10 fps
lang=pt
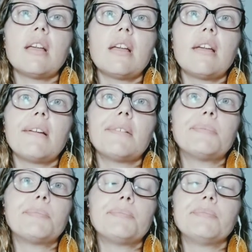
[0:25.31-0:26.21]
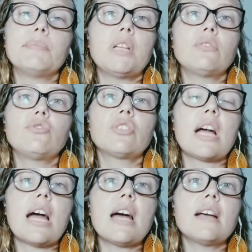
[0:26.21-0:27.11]
é, dentro de
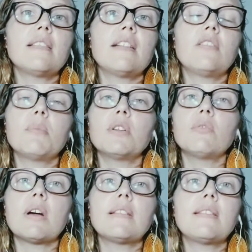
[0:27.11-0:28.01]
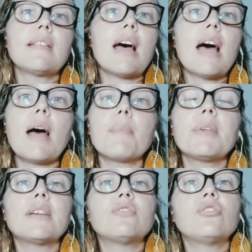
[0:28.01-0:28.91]
casa, eles mandam
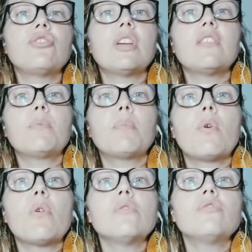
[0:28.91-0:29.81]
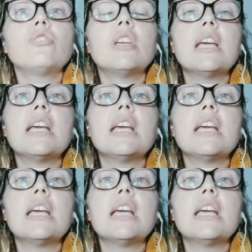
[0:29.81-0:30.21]
WhatsApp e a gente responde.